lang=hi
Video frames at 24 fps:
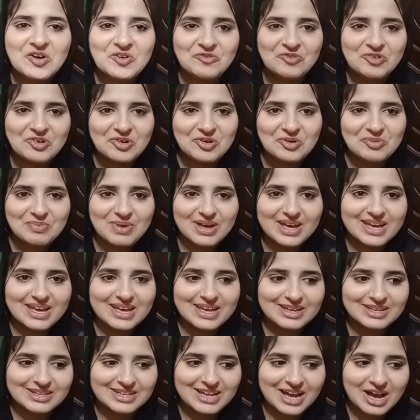वो
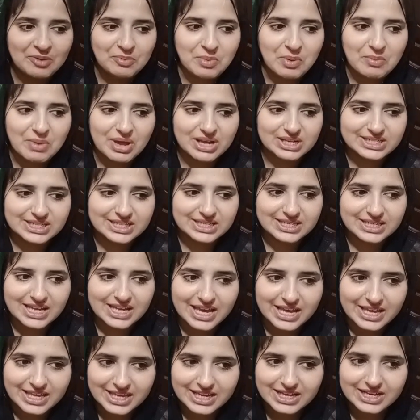मैं यहाँ पे मेंशन
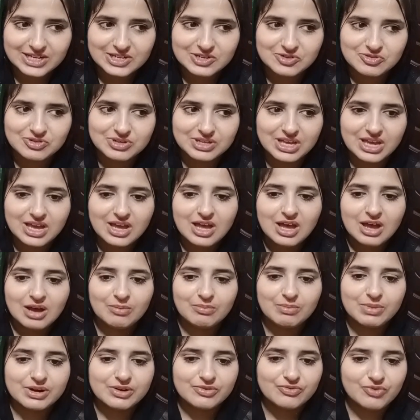नहीं करूँगी
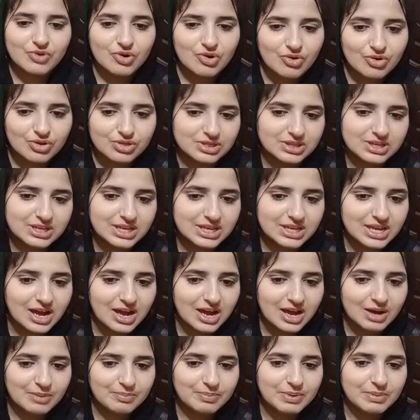बट वो होती हैं
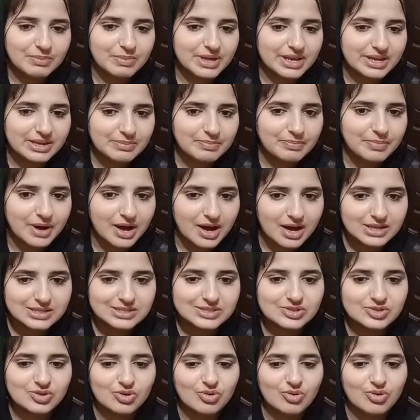यहाँ पे मेरे पास
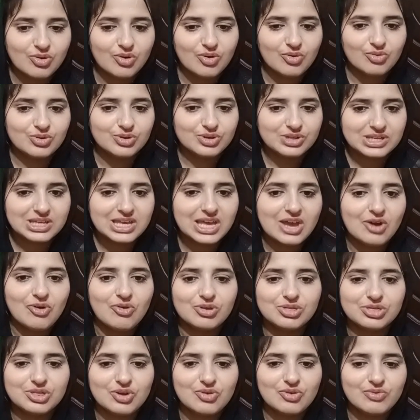तो उनके
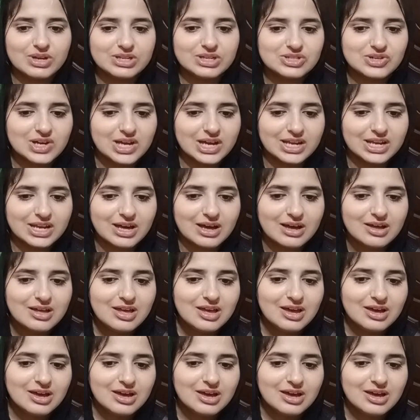होते हुए जो है ना